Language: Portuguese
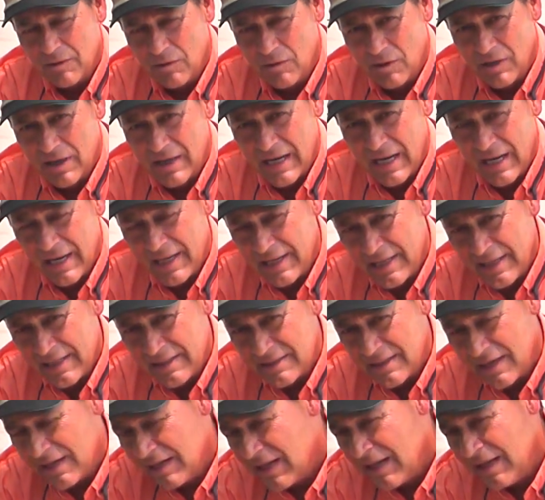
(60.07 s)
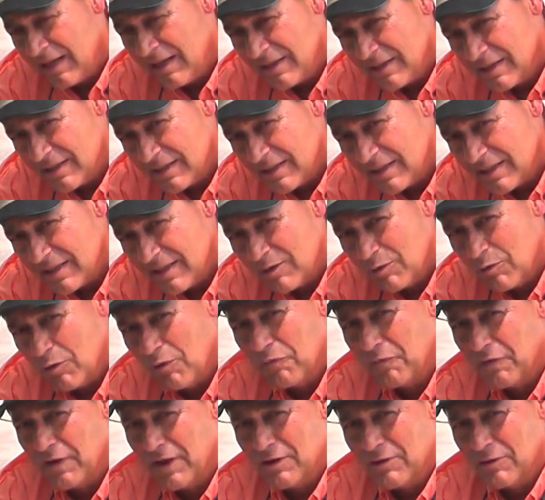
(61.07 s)
Ok? Entra lá e
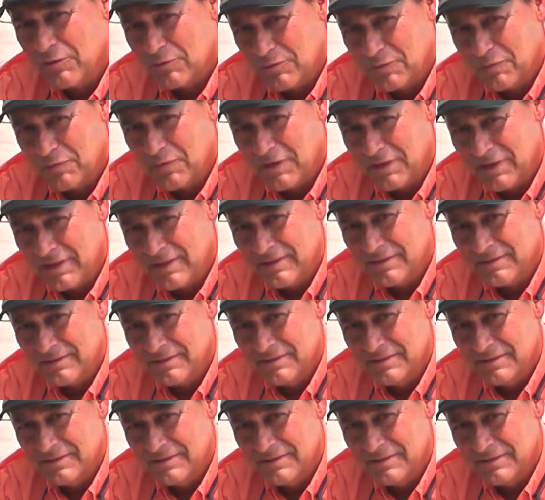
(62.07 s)
confere o que eu estou falando.